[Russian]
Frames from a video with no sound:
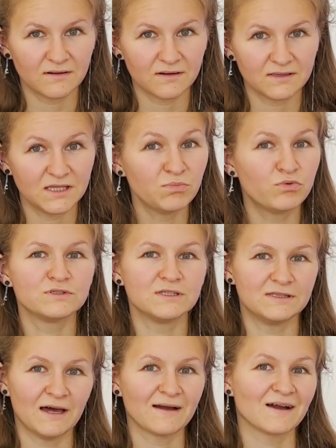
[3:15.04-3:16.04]
не будет
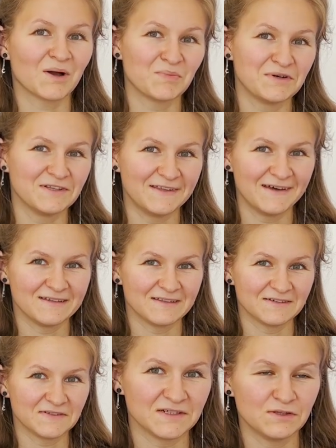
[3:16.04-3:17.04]
так, как было до
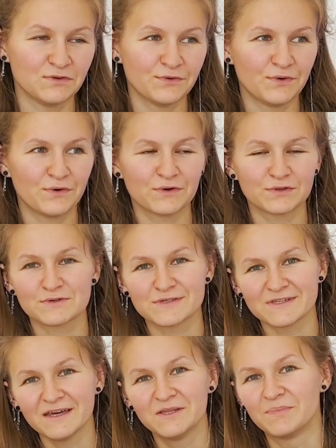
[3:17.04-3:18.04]
этого, но кто знает,